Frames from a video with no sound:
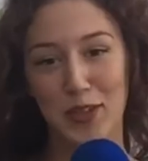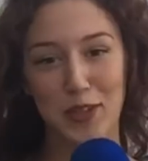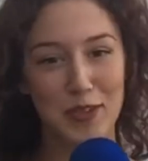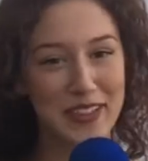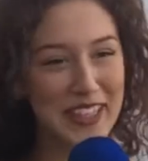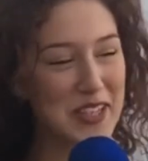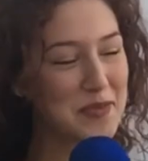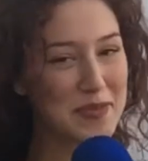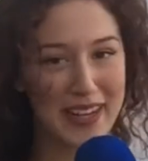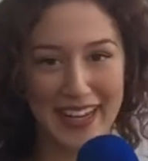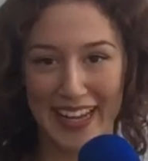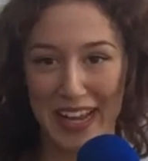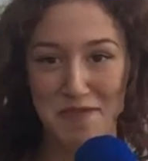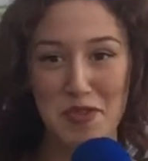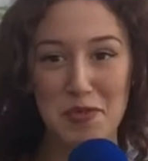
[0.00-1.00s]
non lo dico perché
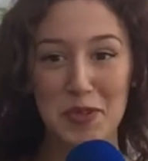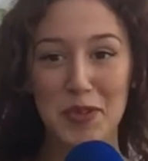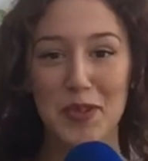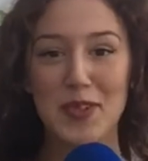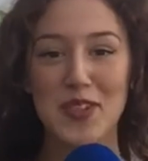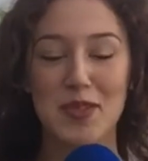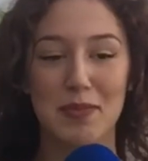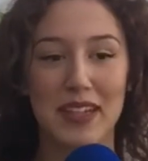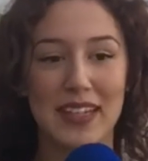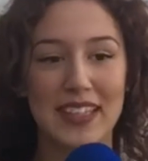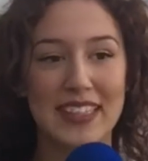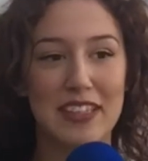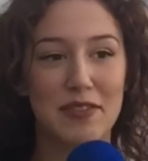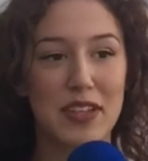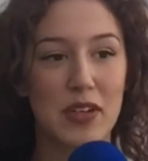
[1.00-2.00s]
è il mio amoroso, ma
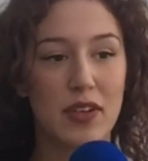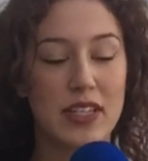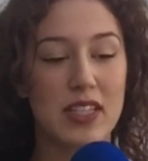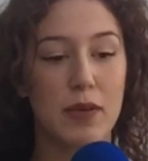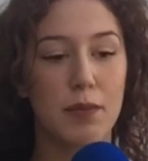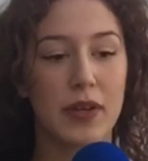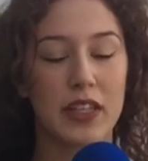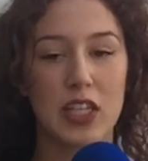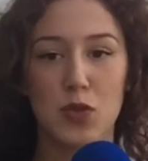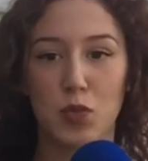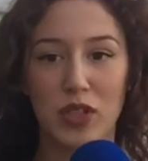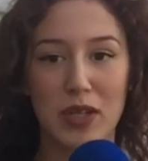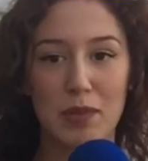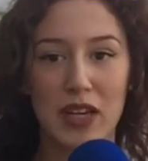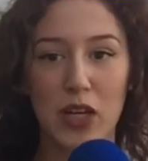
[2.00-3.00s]
davvero è sempre
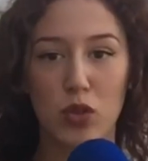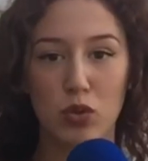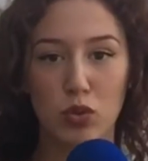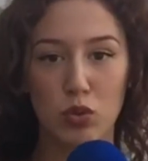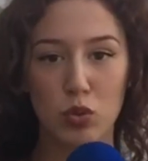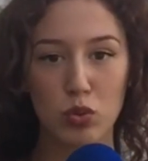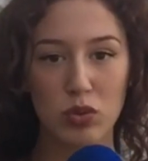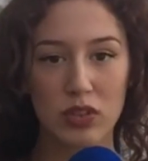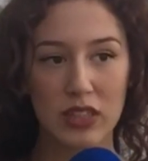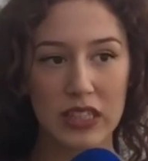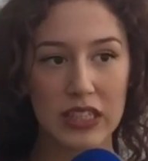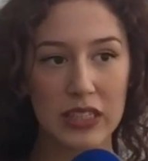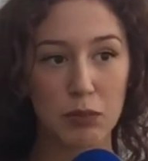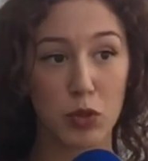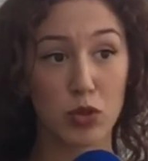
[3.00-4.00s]
disponibile con
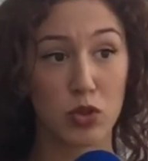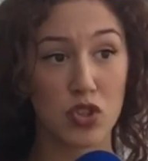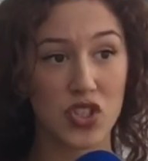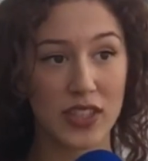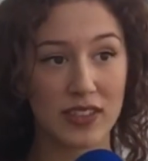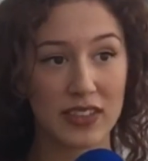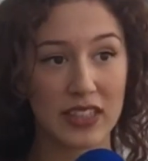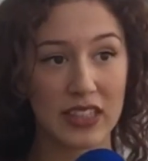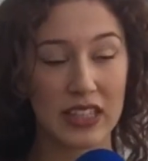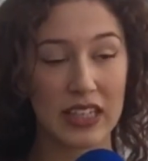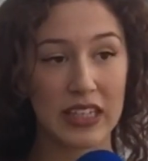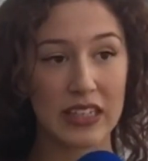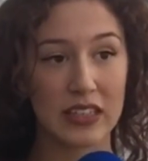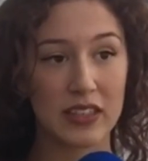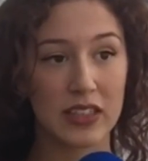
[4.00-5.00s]
tutti, molto
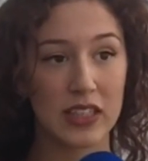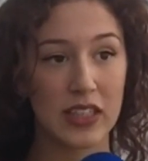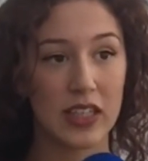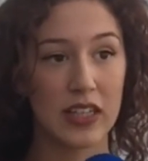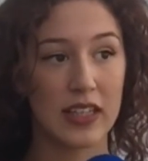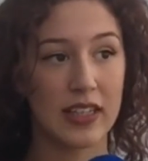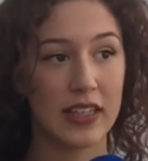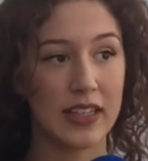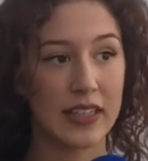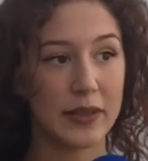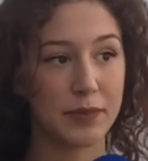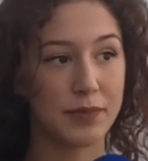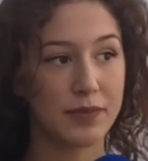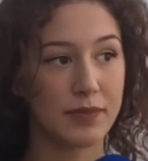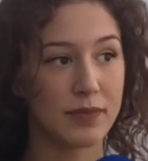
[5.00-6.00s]
gentile,
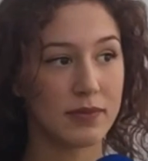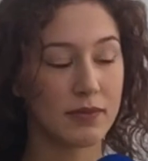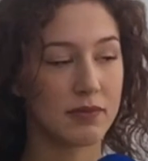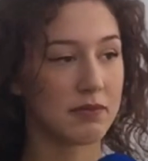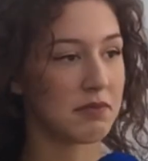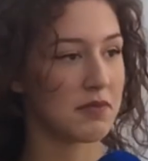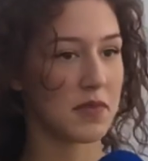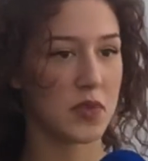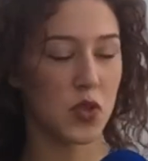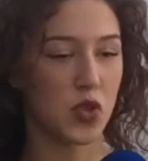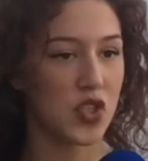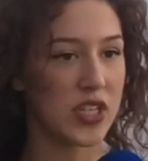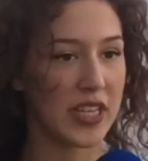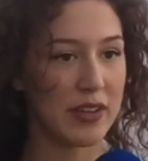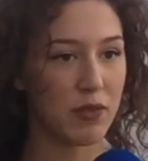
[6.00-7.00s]
ehm,
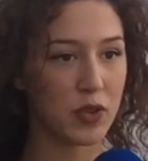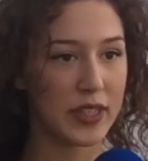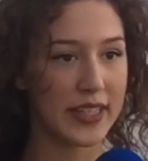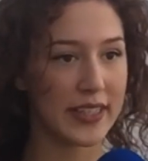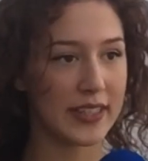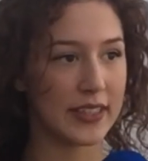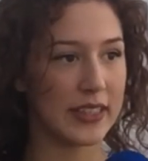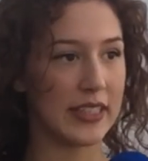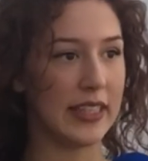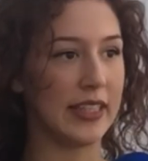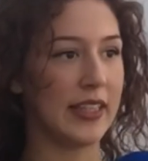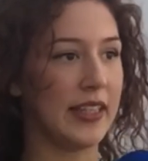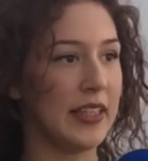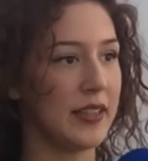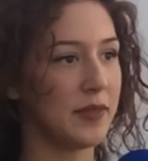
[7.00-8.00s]
socievole.
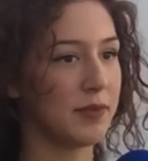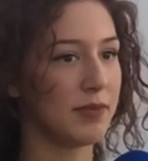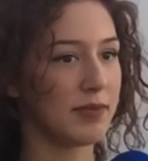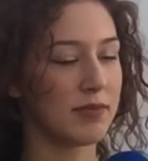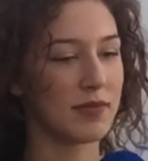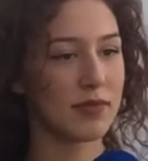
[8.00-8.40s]
ehm.